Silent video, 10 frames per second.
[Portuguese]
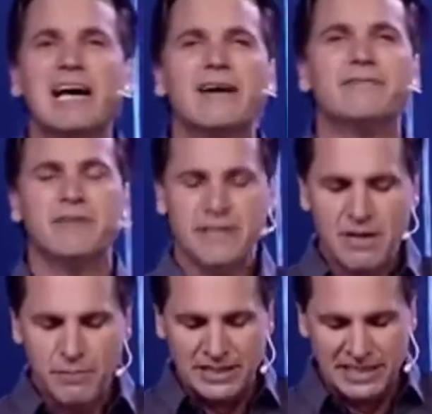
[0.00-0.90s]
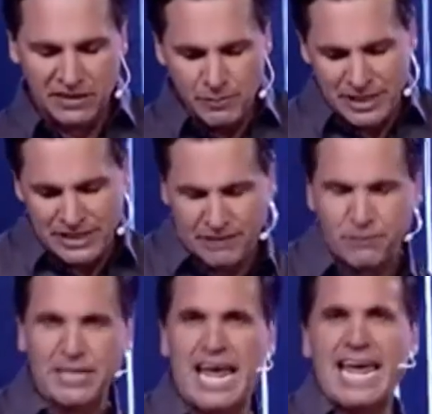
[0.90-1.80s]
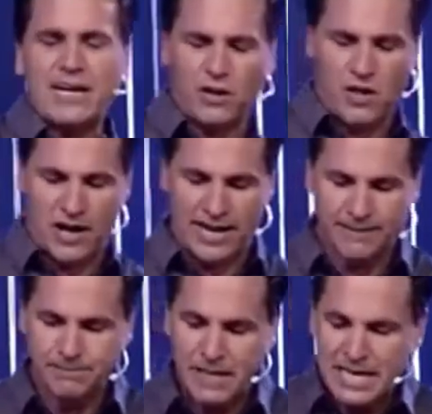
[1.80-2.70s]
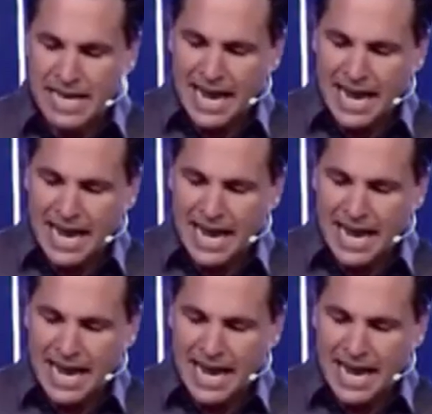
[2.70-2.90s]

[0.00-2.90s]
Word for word: e na verdade é o jeito que Deus nos ama,